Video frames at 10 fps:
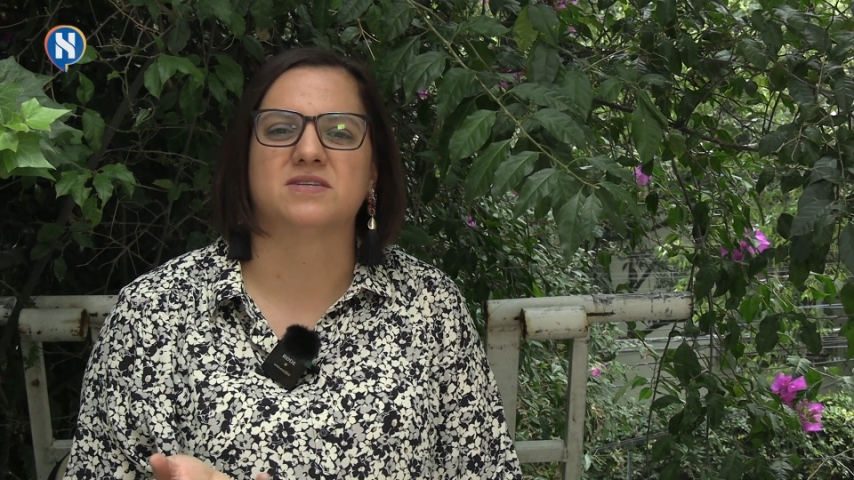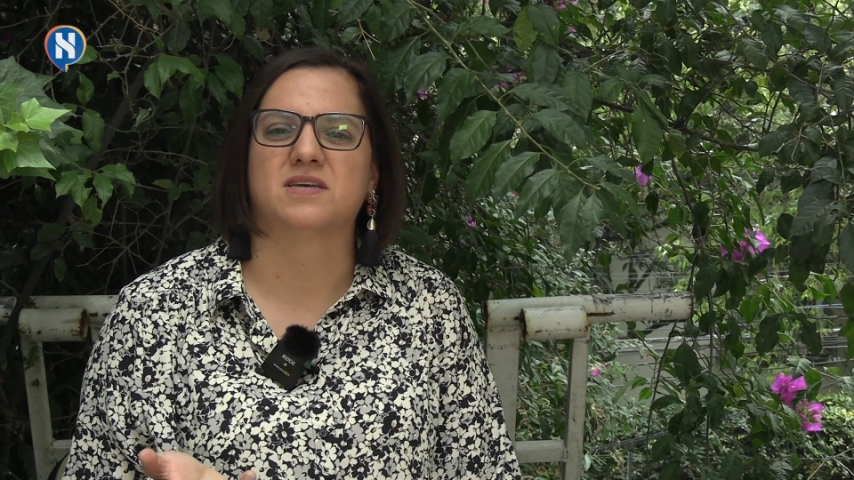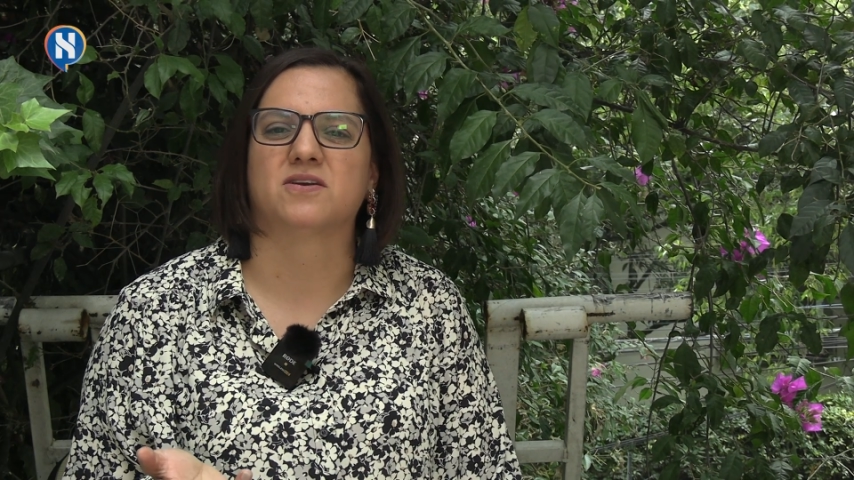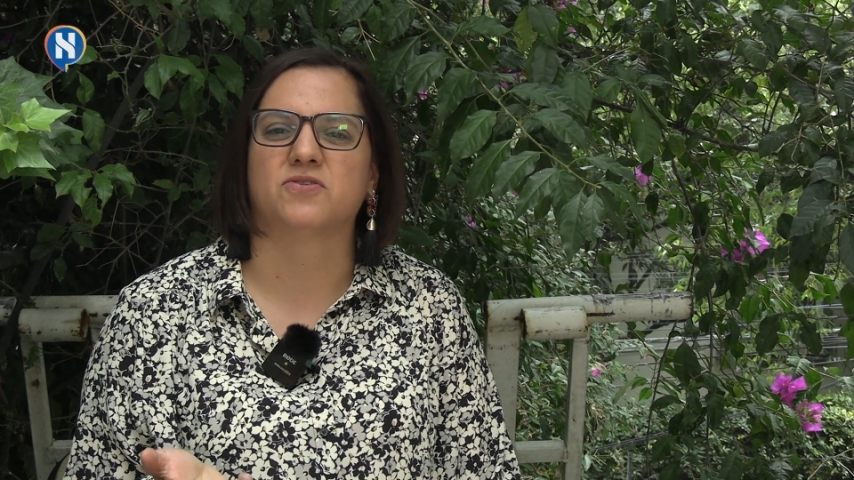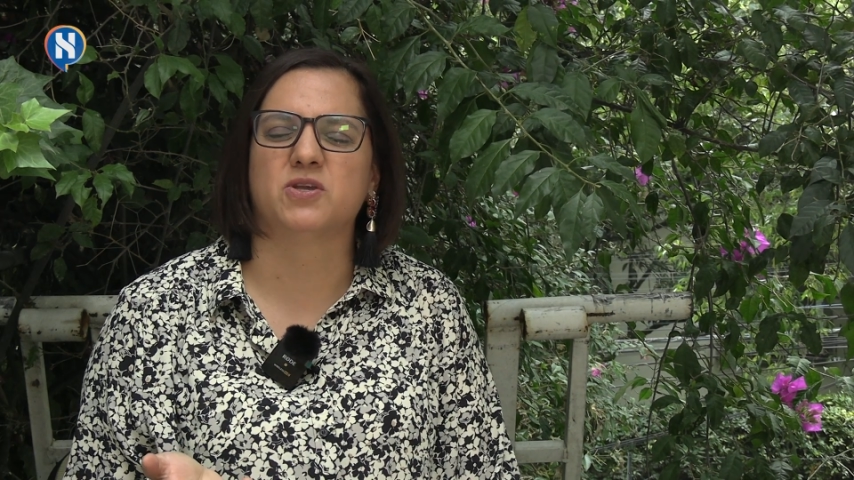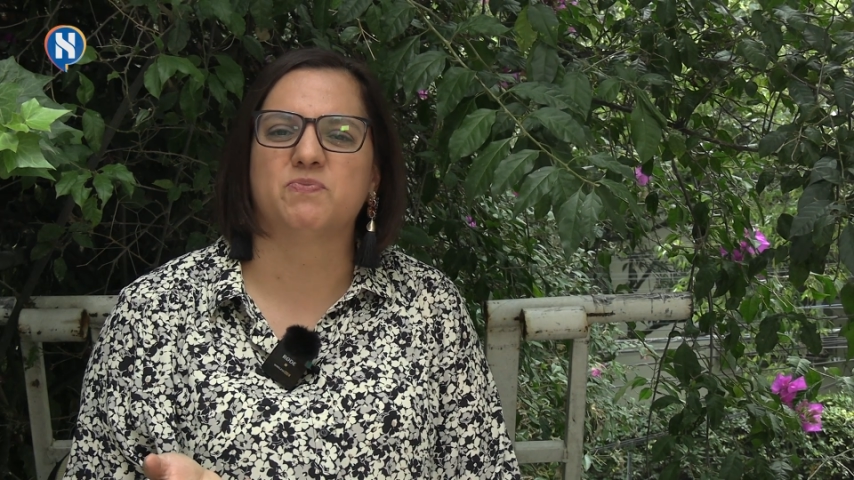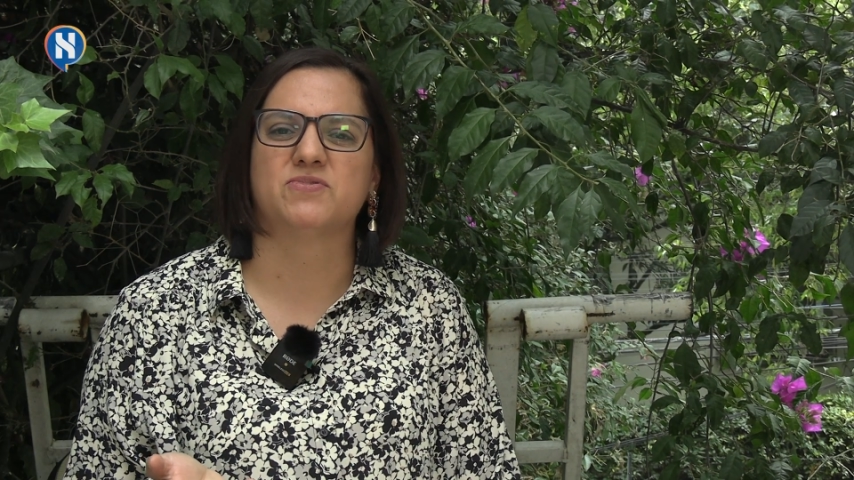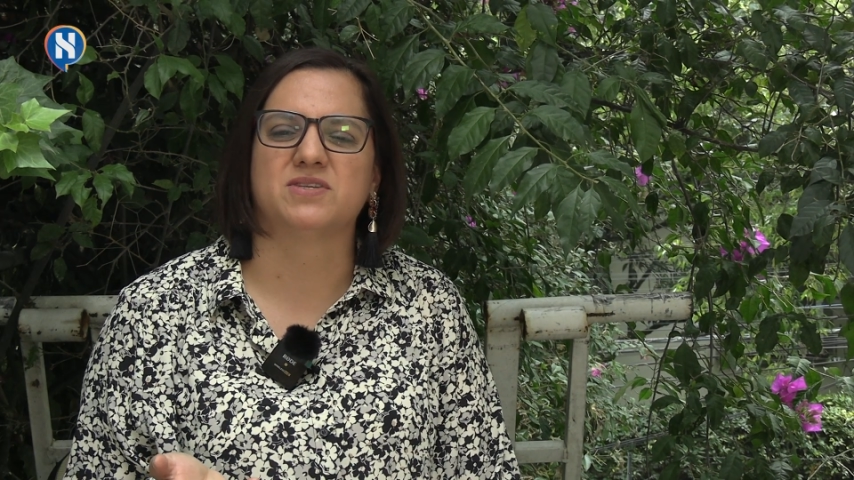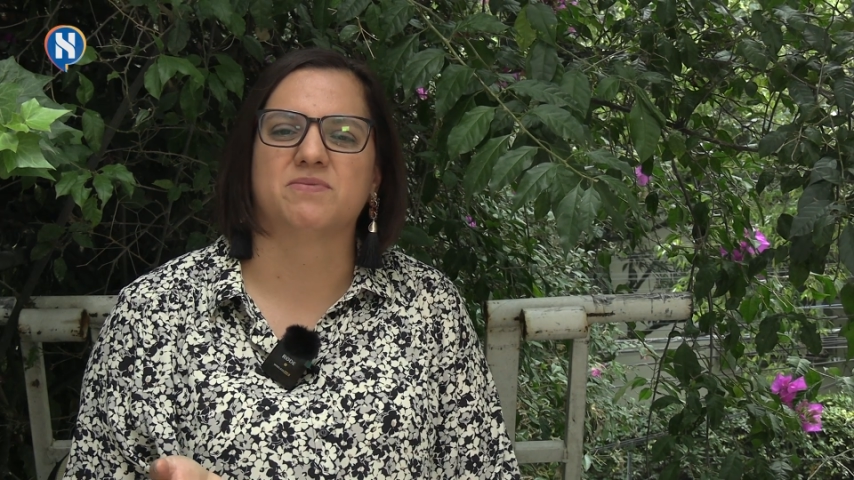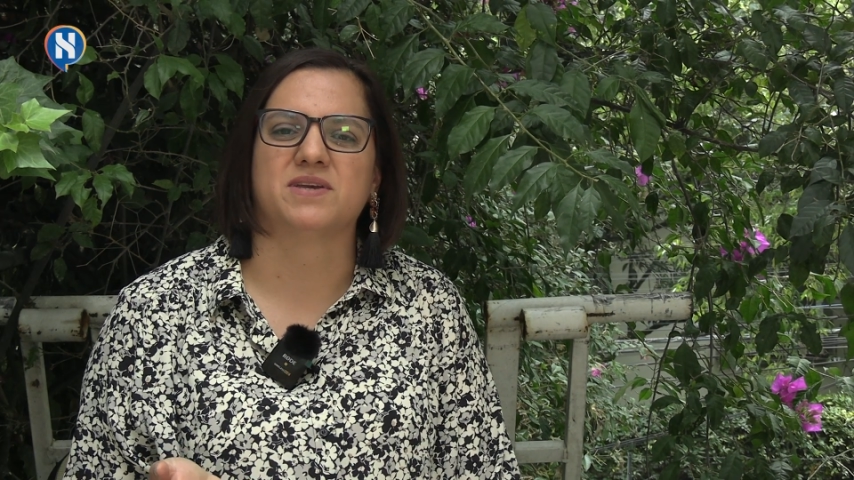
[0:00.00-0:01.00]

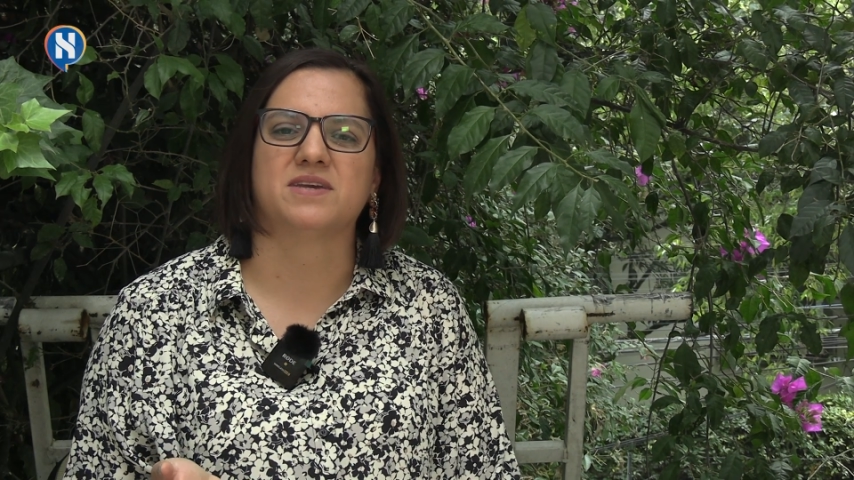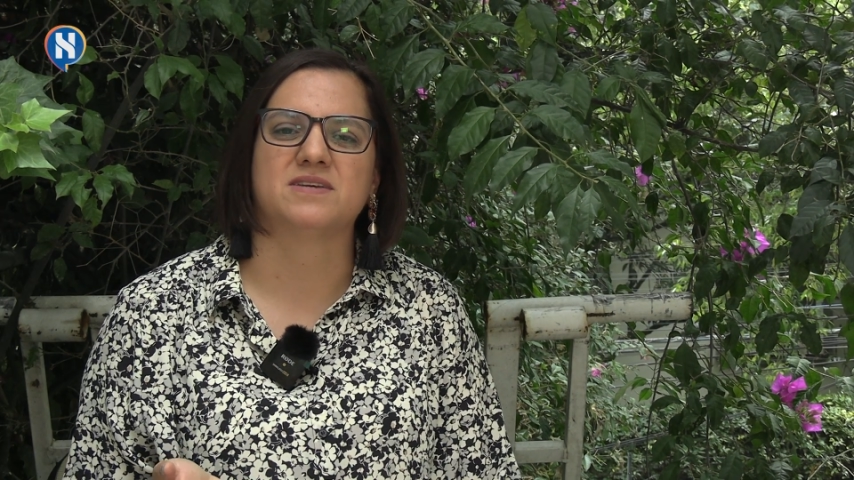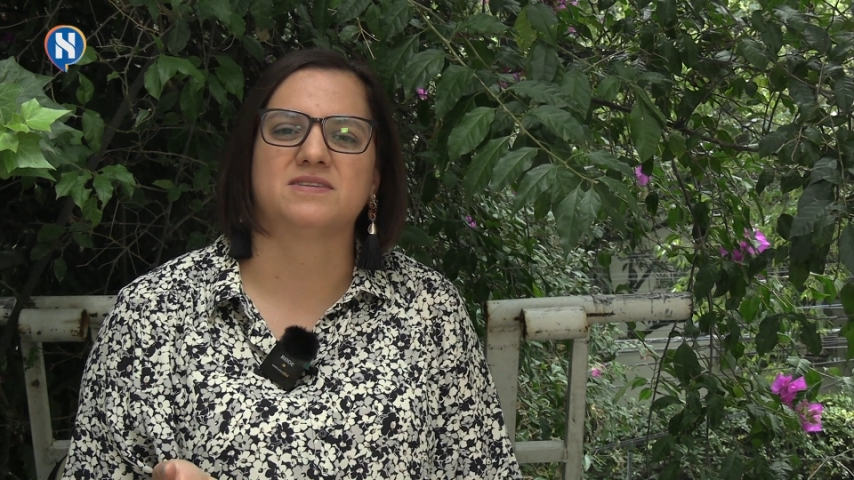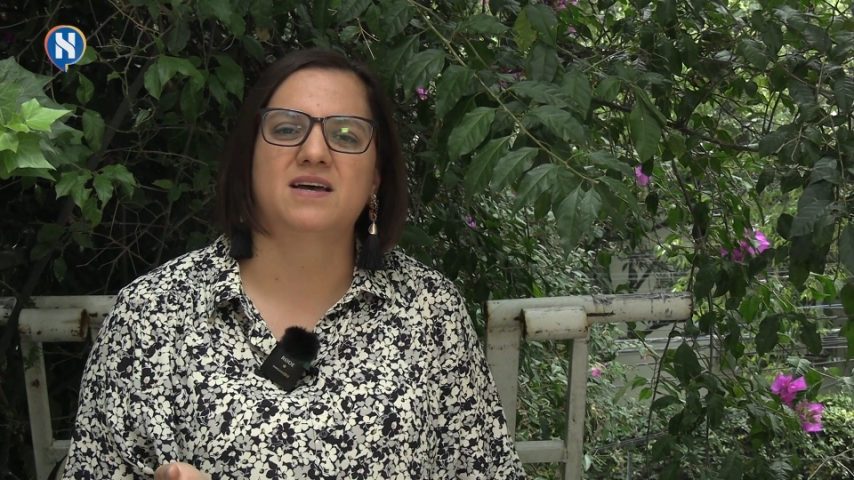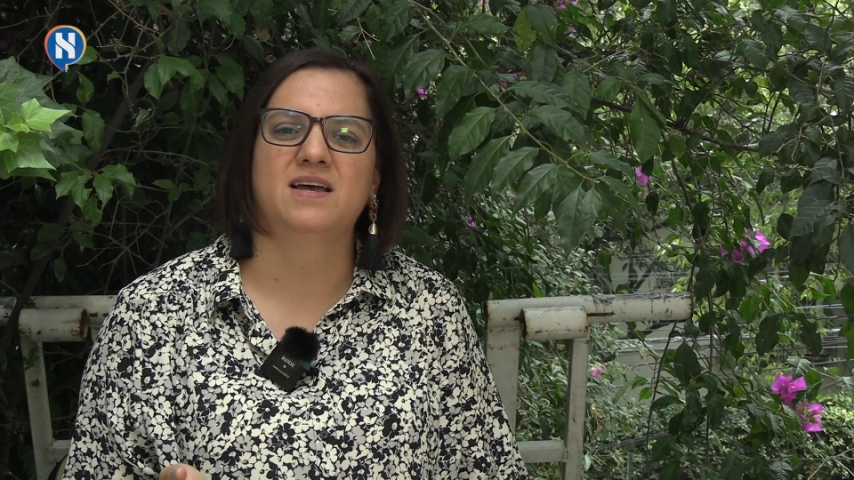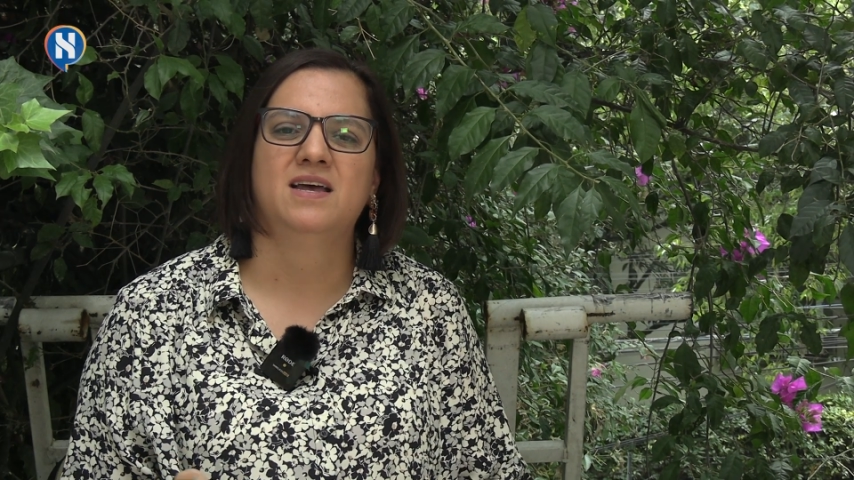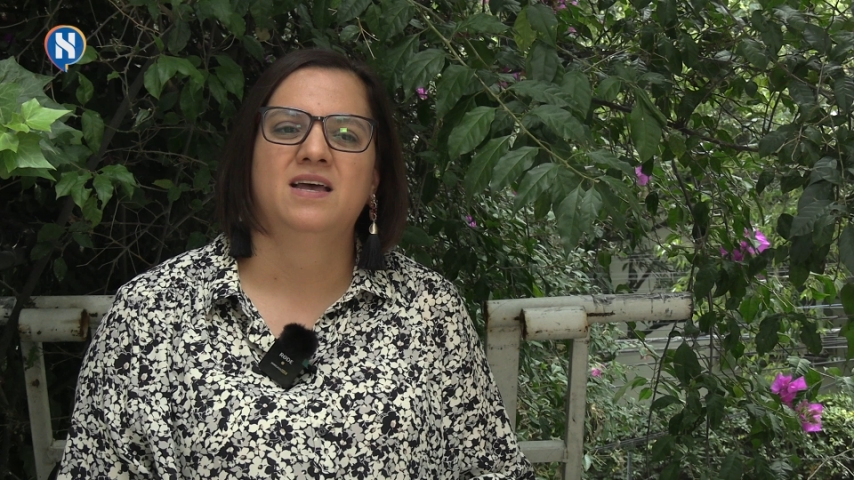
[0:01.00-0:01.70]
estereotipos de belleza